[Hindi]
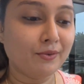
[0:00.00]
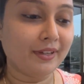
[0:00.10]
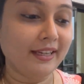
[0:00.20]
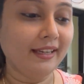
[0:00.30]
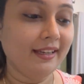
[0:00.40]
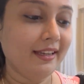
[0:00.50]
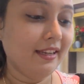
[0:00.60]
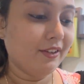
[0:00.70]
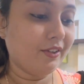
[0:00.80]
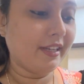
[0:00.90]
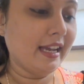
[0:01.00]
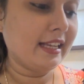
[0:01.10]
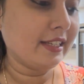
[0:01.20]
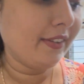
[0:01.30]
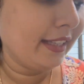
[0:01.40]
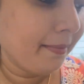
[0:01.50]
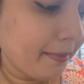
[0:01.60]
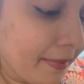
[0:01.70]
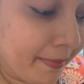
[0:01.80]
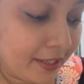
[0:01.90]
कुकी कुकी आ जाओ इधर
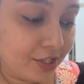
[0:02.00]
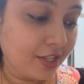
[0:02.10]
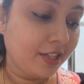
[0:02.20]
मम्मा पास